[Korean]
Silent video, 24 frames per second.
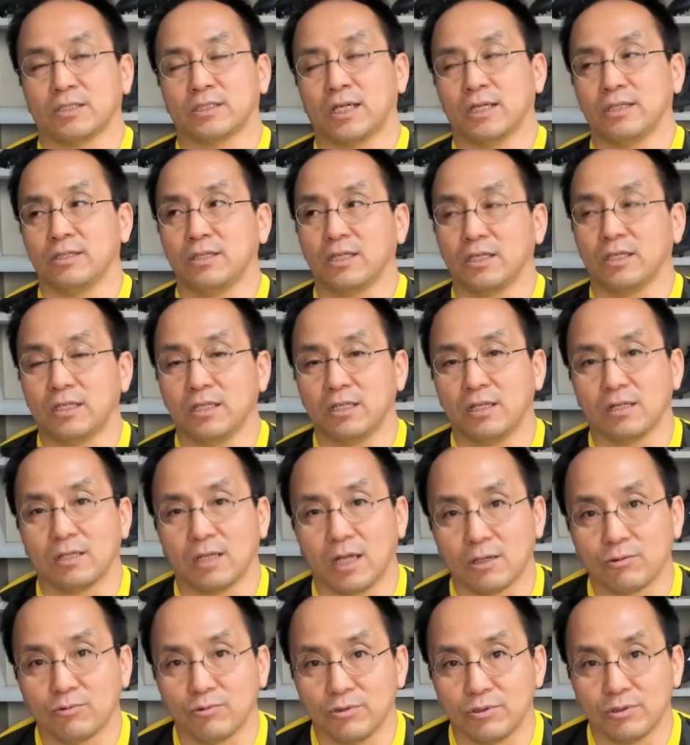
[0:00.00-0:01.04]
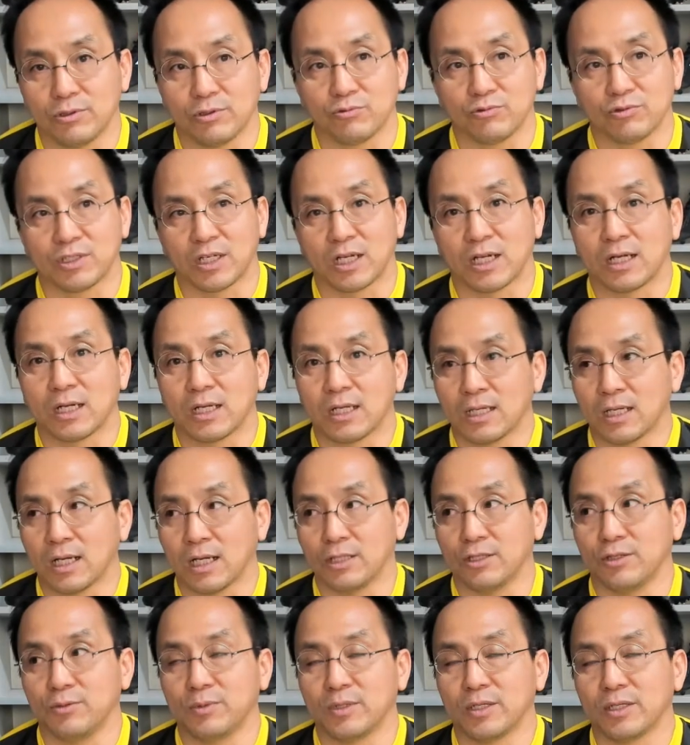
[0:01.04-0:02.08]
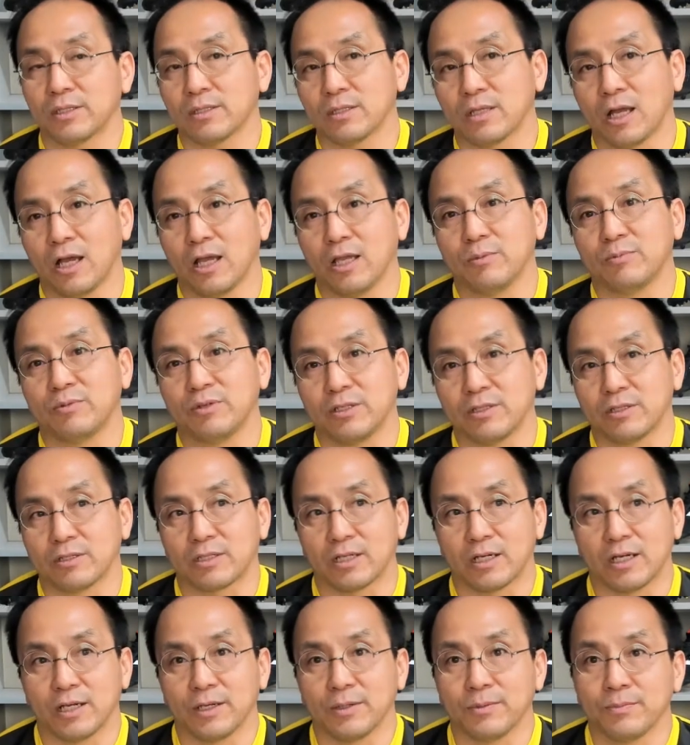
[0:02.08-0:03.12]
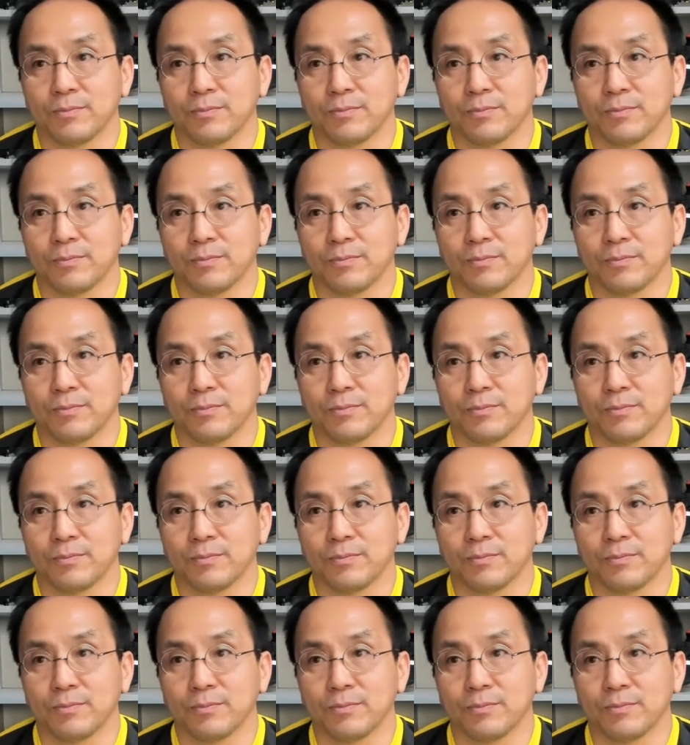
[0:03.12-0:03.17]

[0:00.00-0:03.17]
잔디의 길이를 갖고 있는 구장 아니면 하이브리드 타입